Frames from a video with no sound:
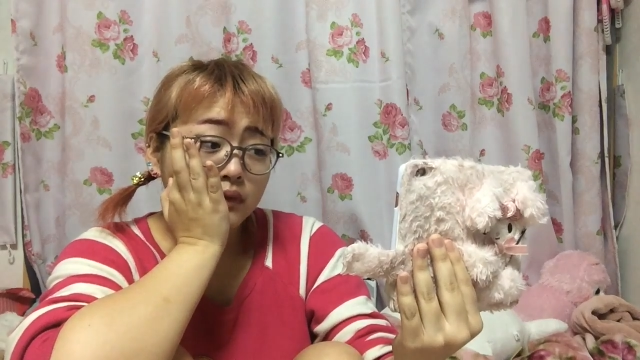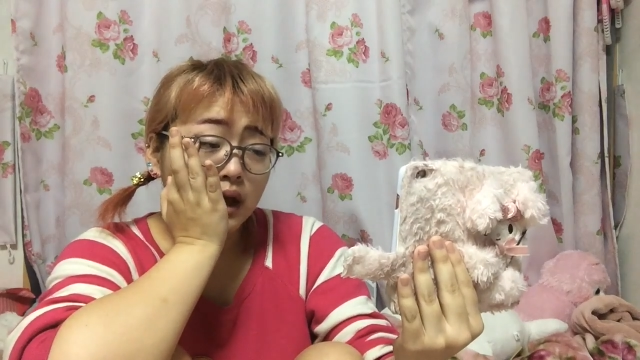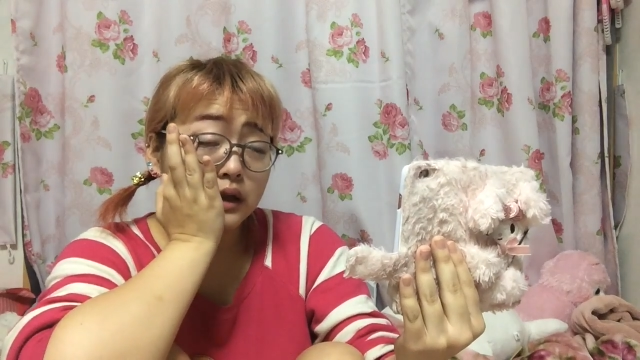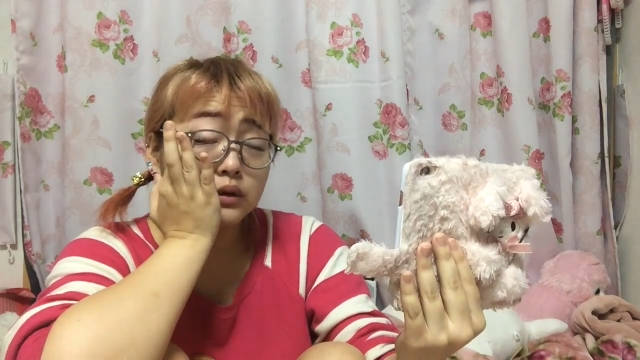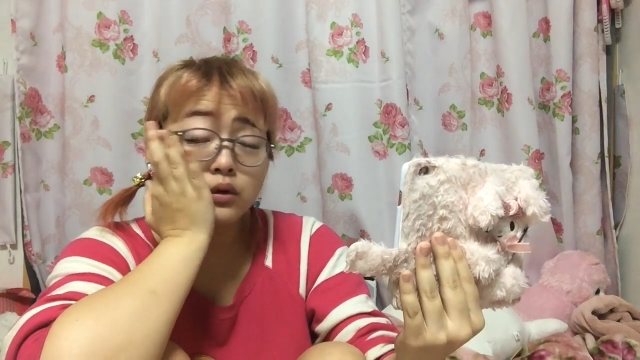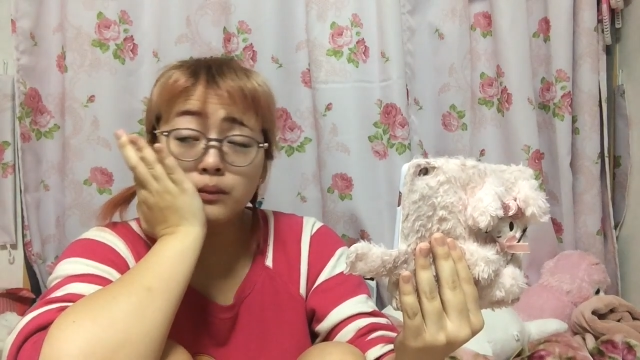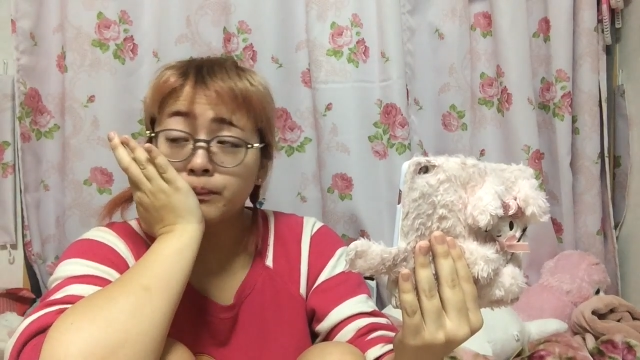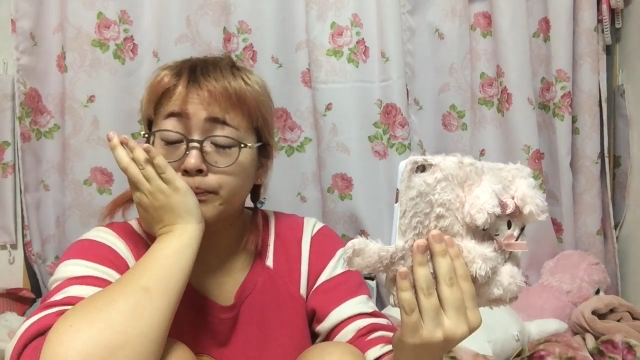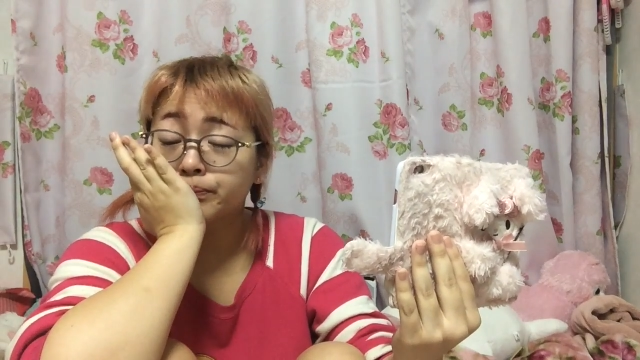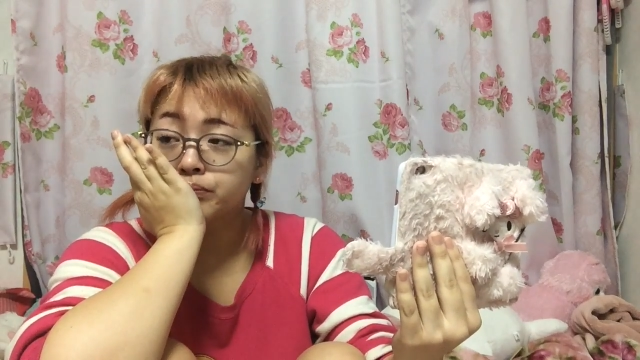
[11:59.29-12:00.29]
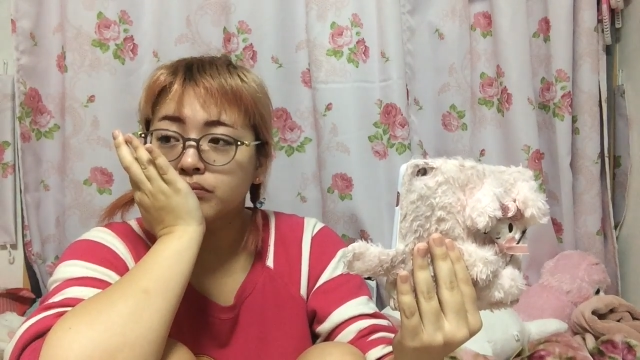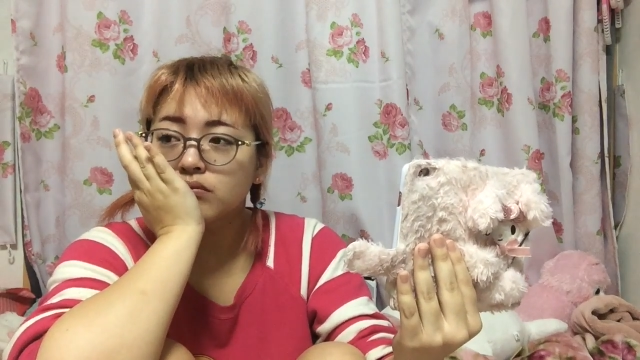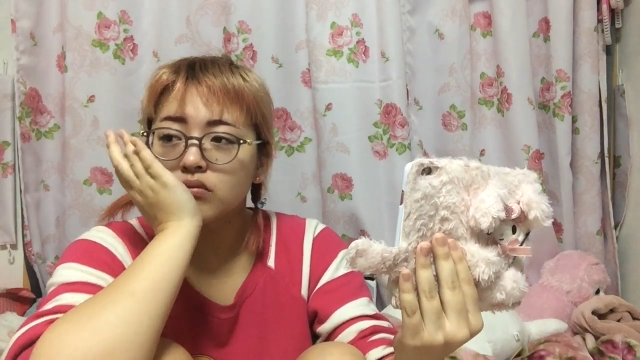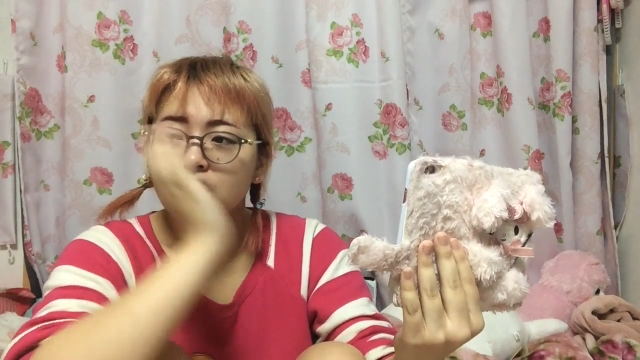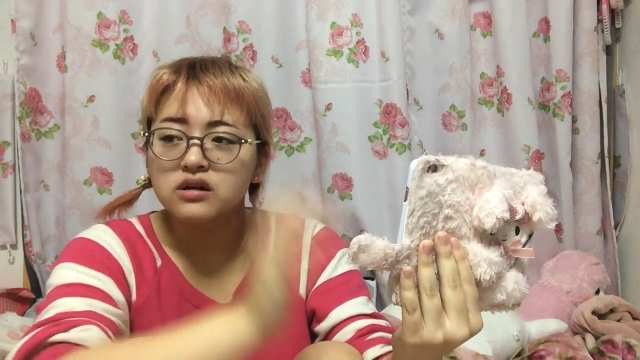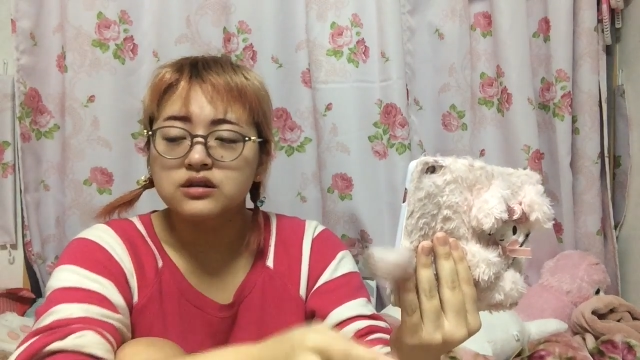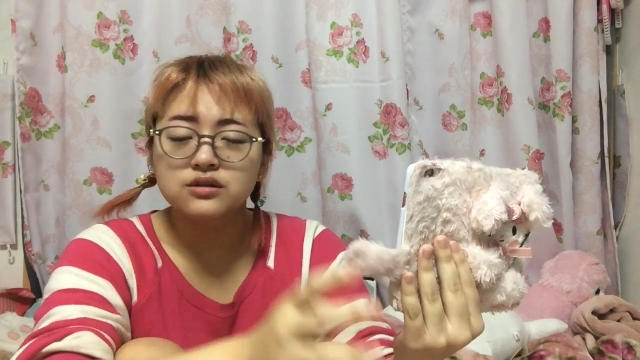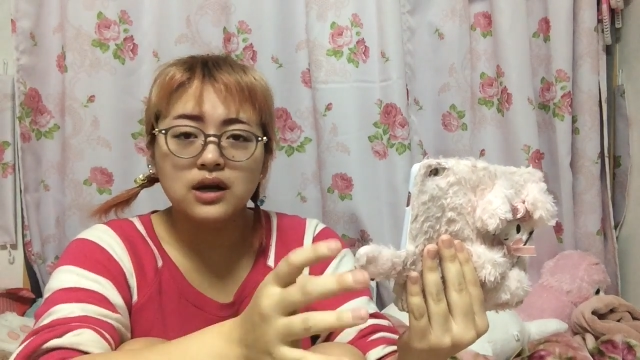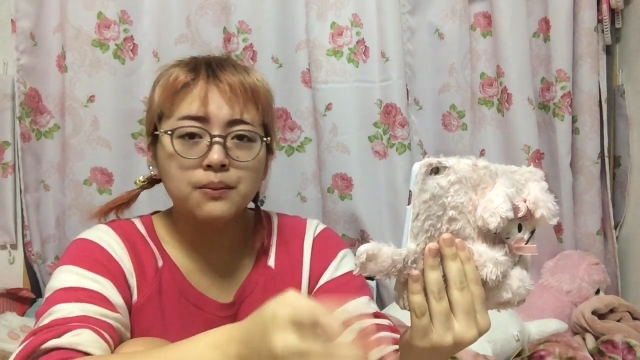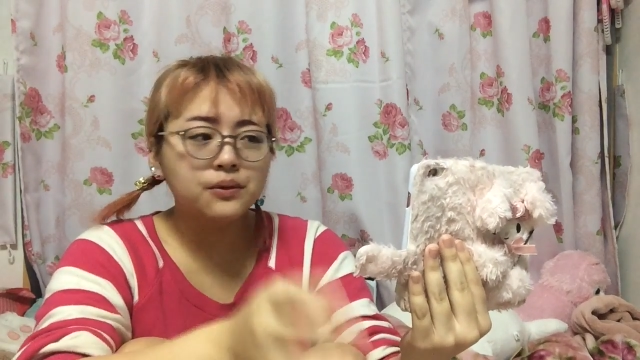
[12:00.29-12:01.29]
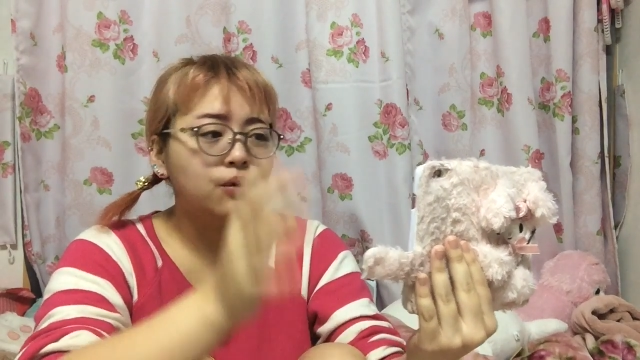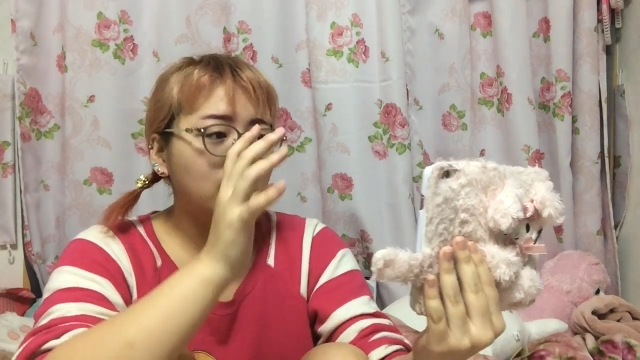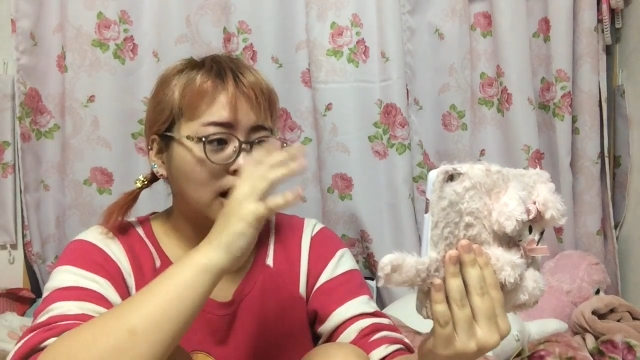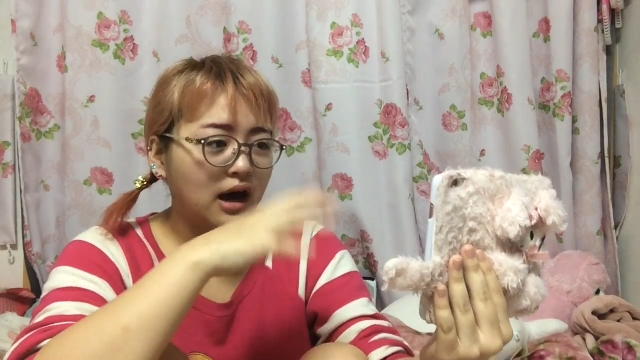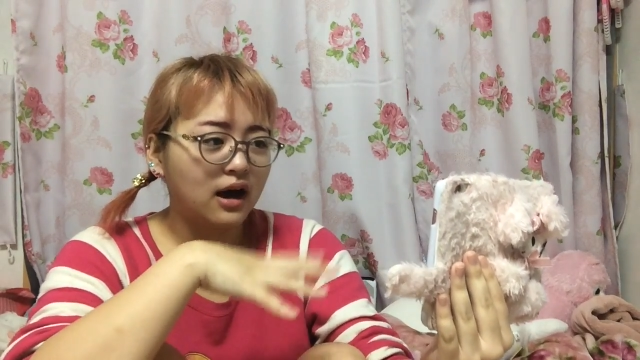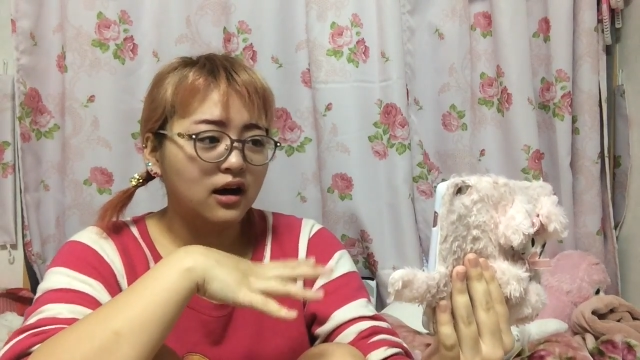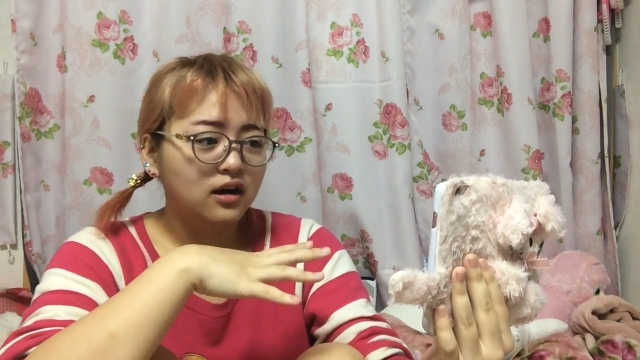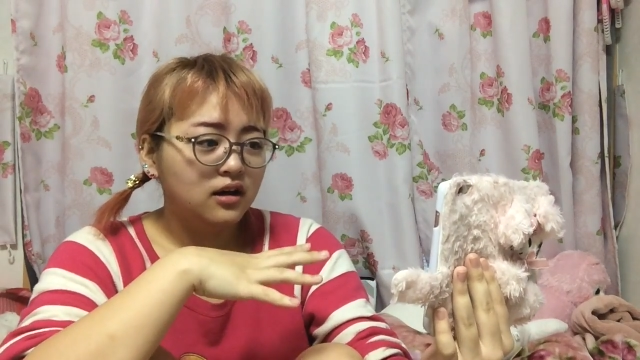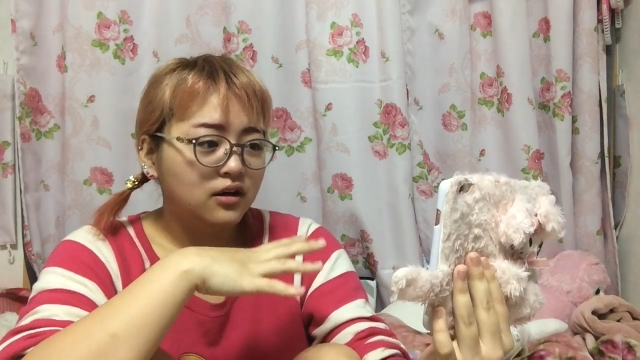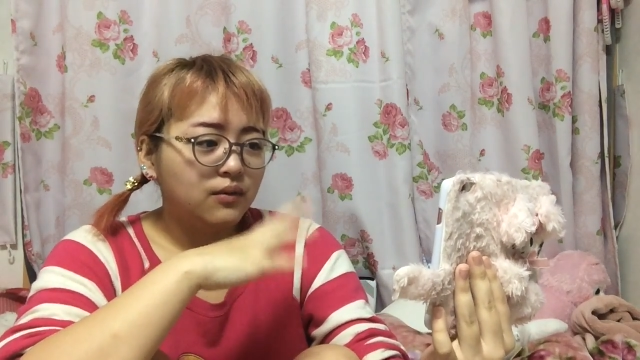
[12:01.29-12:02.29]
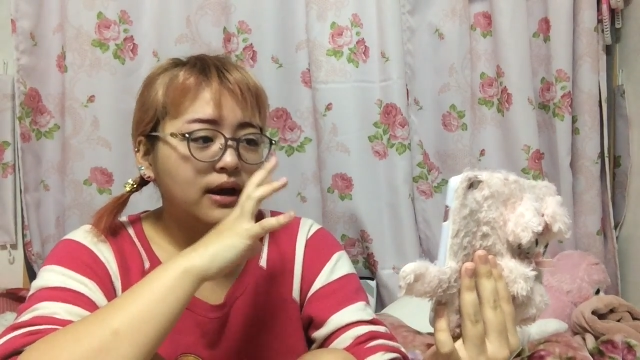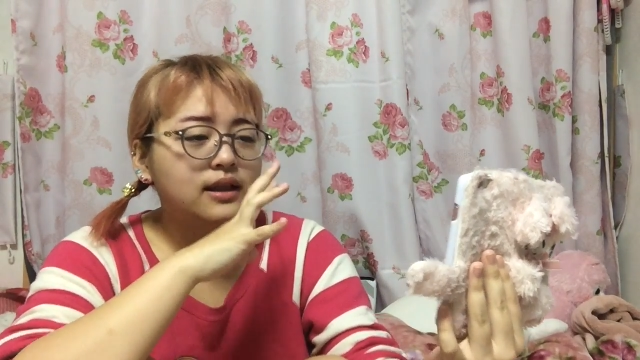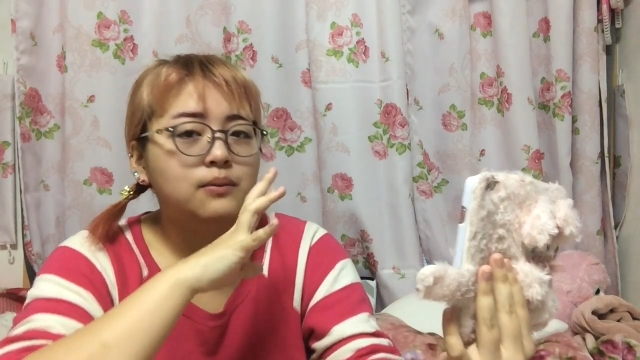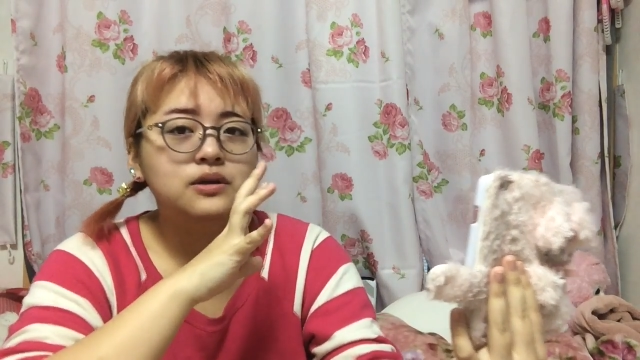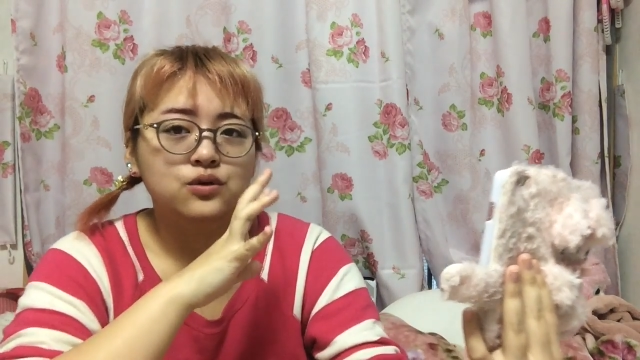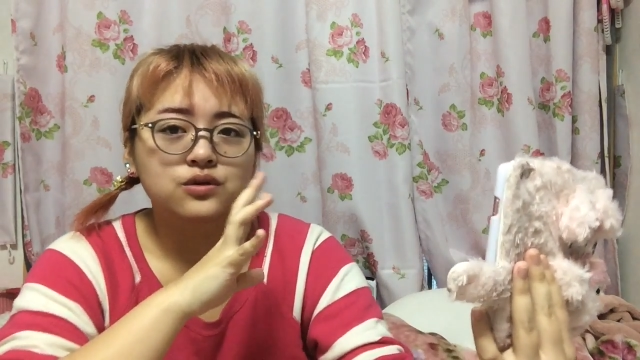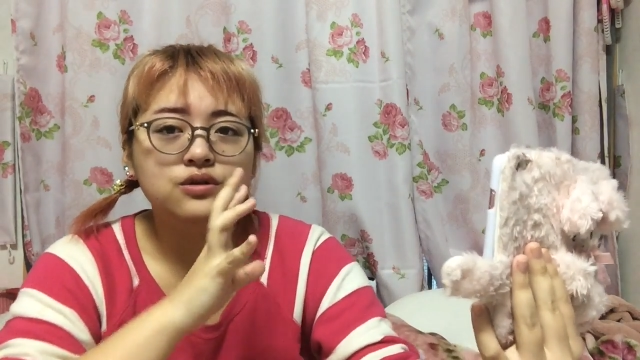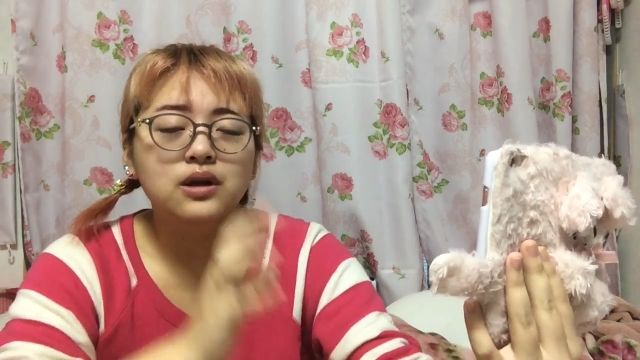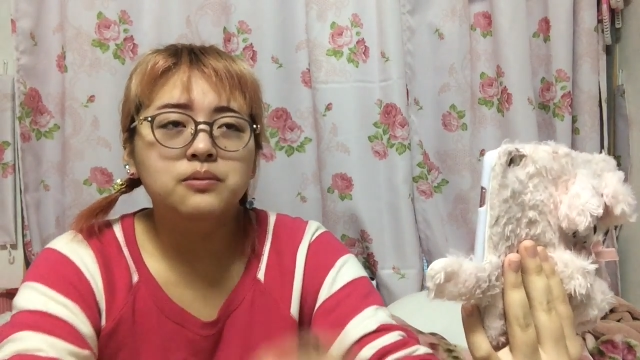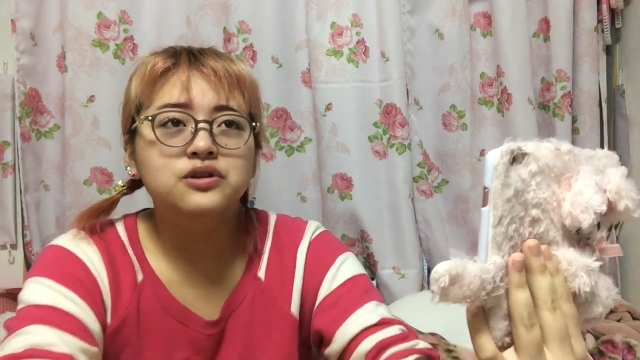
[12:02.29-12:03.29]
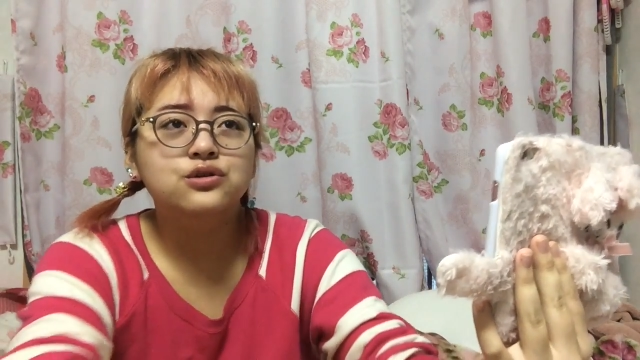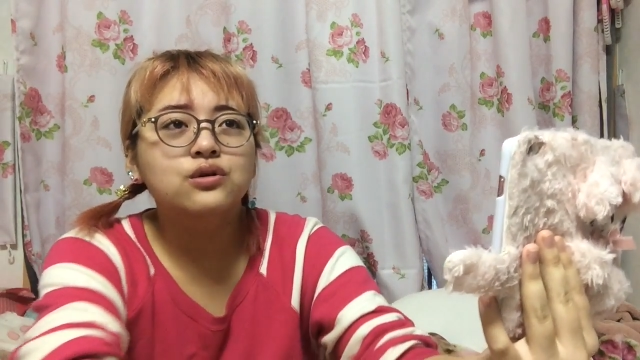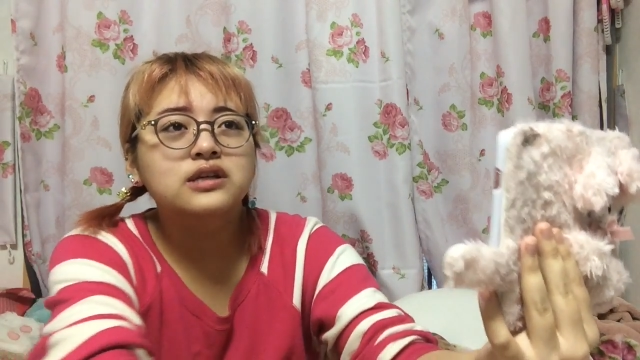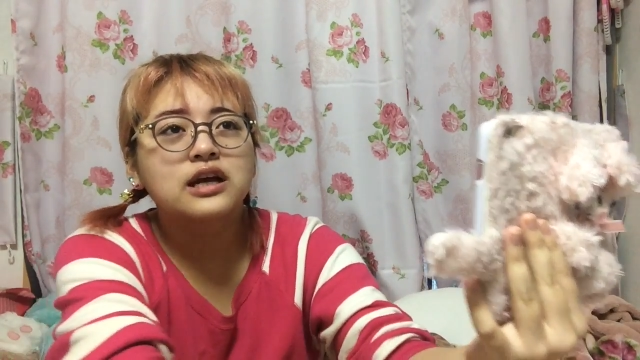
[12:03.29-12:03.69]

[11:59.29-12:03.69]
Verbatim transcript: あの、スクラブとかはやってますよ。スクラブすごい